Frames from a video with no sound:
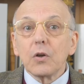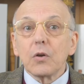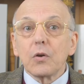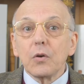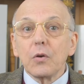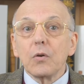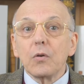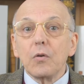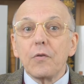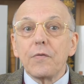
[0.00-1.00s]
que
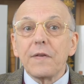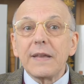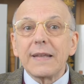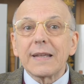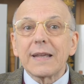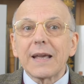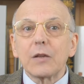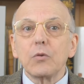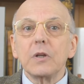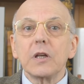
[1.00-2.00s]
le fait d'être
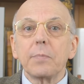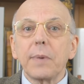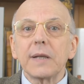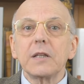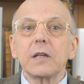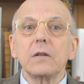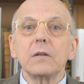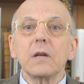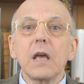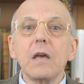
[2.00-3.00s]
catholique
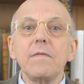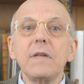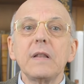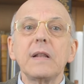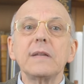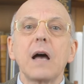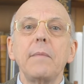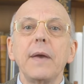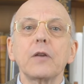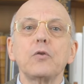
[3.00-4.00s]
pratiquant évite les
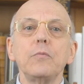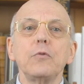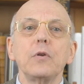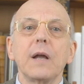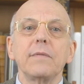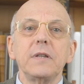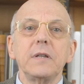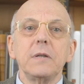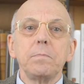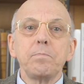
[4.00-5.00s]
amertumes de la vie,
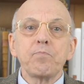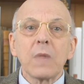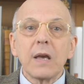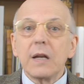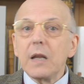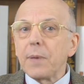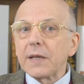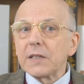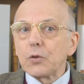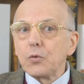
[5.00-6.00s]
les
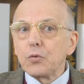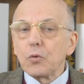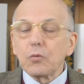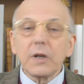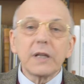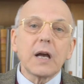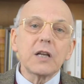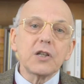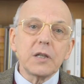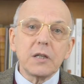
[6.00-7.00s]
persécutions, les
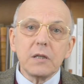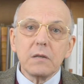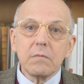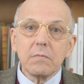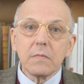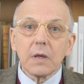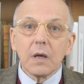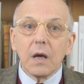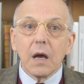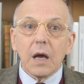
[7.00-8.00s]
tragédies
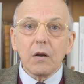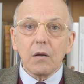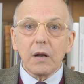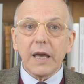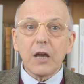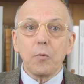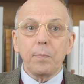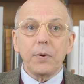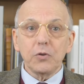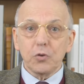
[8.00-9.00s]
Alors la
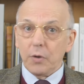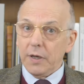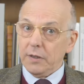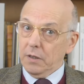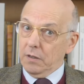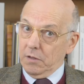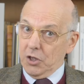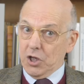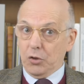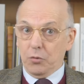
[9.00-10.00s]
récompense aurait été
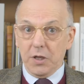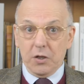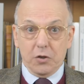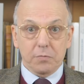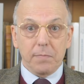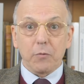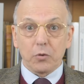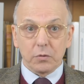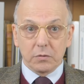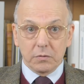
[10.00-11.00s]
déjà donnée dans ce bas
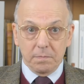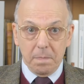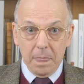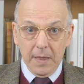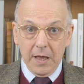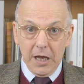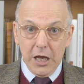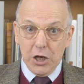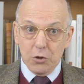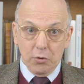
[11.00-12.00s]
monde, et
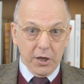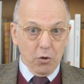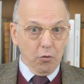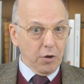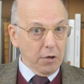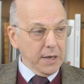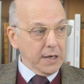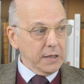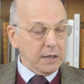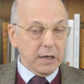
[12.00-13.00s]
il n'y aurait aucun
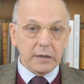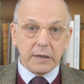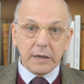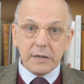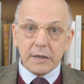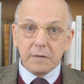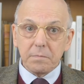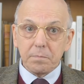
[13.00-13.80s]
mérite à être chrétien.